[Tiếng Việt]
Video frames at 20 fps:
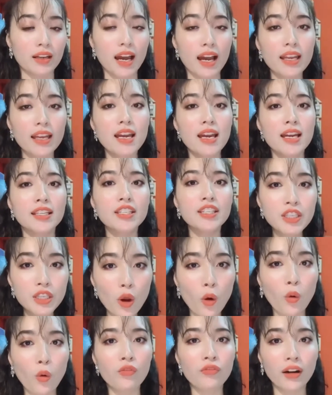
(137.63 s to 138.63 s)
đấy,
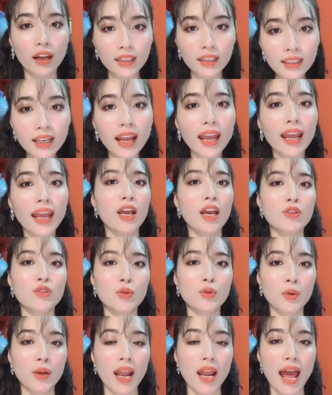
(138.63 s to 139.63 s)
nhiều phấn này,
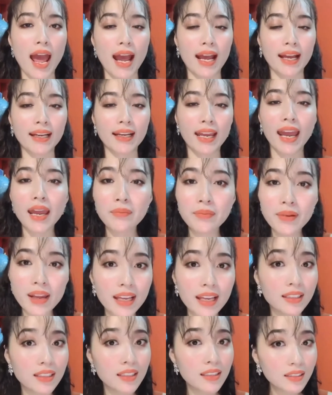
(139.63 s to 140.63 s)
rồi là kem
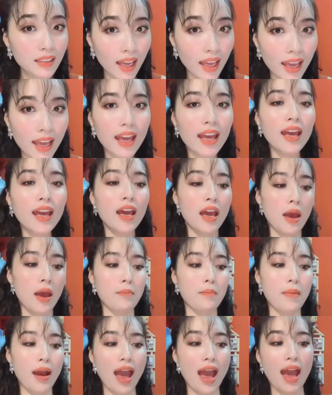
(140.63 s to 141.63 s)
nền như thế,
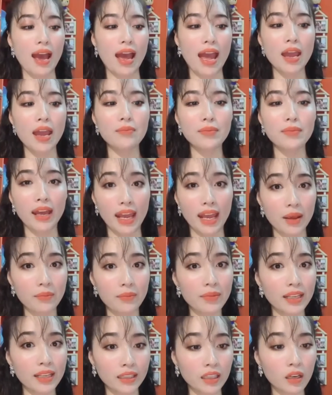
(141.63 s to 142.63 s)
mà em này
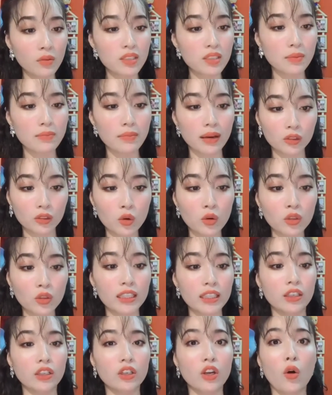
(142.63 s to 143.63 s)
em detox da mặt thôi
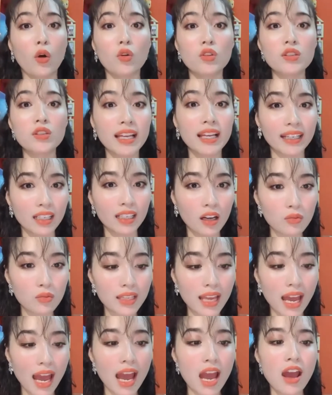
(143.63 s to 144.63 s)
thì nó có sạch không
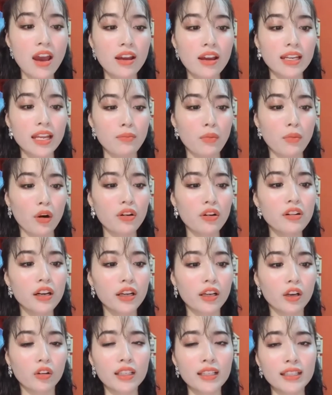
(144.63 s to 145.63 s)
nha. Để mọi
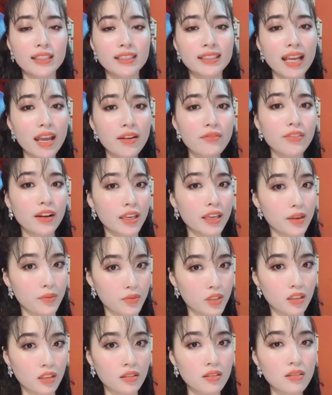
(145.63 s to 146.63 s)
người có thể xem và kiểm
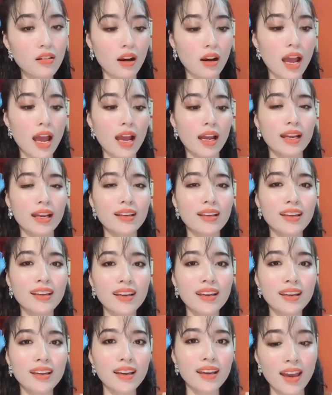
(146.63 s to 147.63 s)
chứng được cái cái
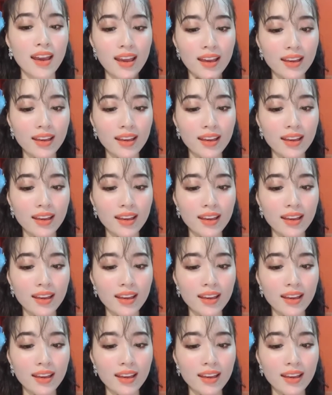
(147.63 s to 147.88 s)
cái cái cái,